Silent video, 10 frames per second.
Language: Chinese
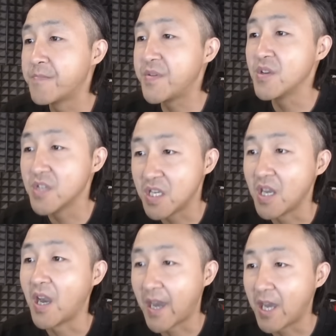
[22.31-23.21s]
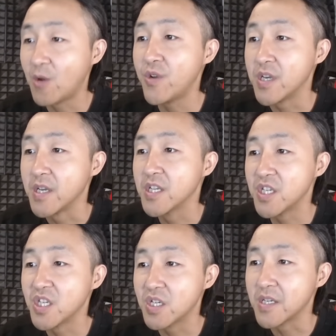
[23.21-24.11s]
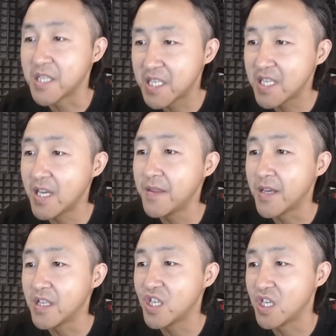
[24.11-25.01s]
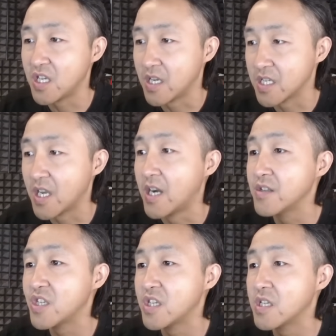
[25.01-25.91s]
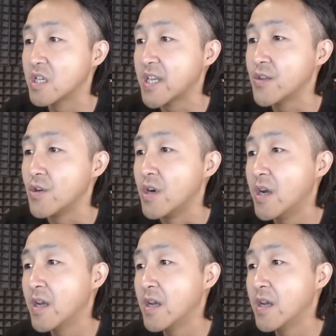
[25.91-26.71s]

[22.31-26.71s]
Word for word: 并且还会是一个艰难且长期的战斗。